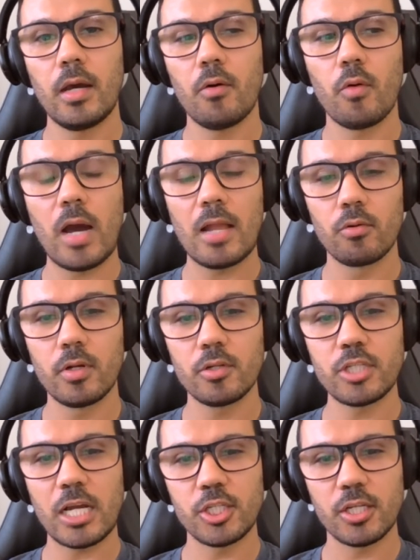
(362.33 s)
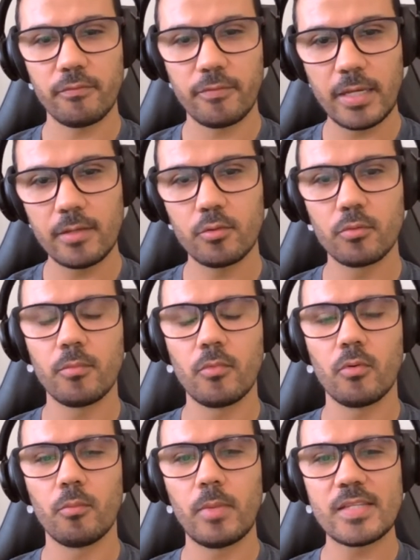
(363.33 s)
Não, o aluno eu já tinha feito
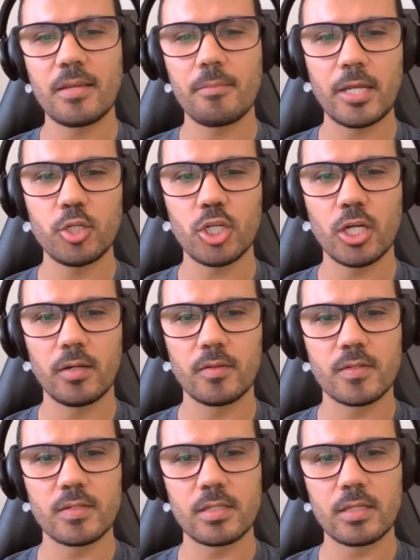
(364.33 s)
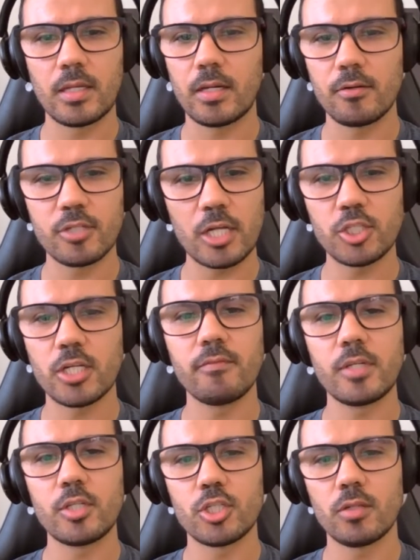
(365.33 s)
uma semente antes. E aí eu já tinha
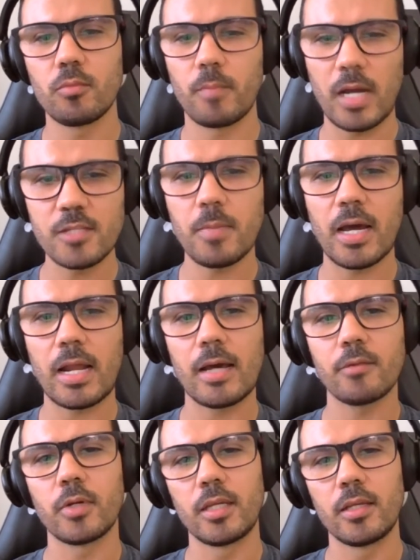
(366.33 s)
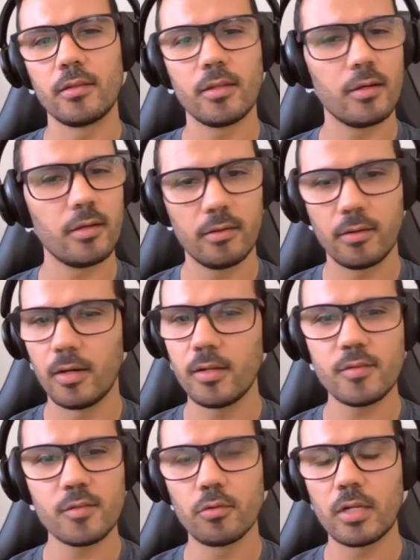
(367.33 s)
vendido mais barato ainda
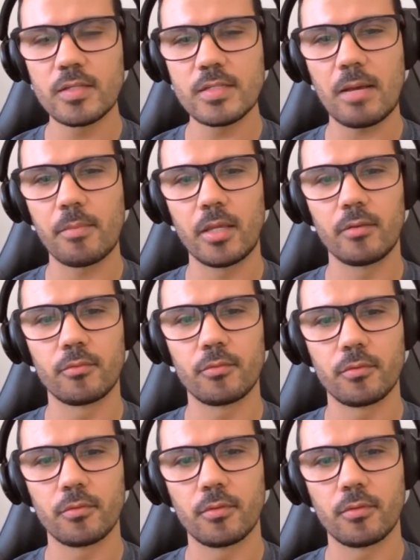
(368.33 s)
antes do lançamento.